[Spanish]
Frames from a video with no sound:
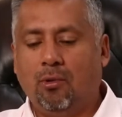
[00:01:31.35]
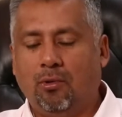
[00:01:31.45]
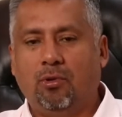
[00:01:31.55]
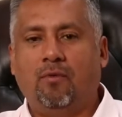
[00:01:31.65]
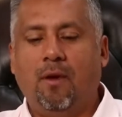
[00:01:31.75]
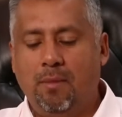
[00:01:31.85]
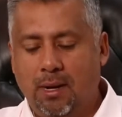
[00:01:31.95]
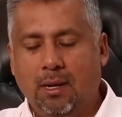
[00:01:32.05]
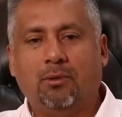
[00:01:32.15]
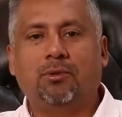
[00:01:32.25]
con tu
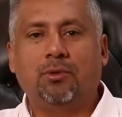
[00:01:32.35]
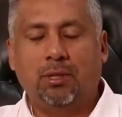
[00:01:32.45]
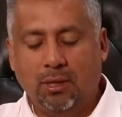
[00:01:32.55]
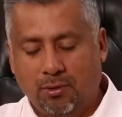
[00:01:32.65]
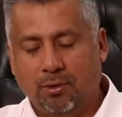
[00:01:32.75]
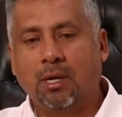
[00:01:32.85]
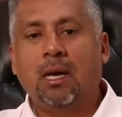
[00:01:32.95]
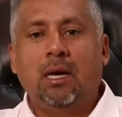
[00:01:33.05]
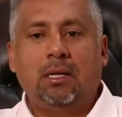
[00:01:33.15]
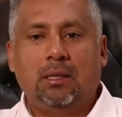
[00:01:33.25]
familia, con tus hijos
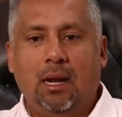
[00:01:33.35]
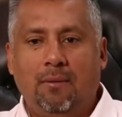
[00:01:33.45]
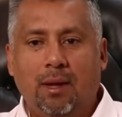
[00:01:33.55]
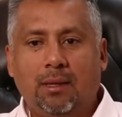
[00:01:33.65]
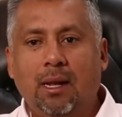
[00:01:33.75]
y se levanta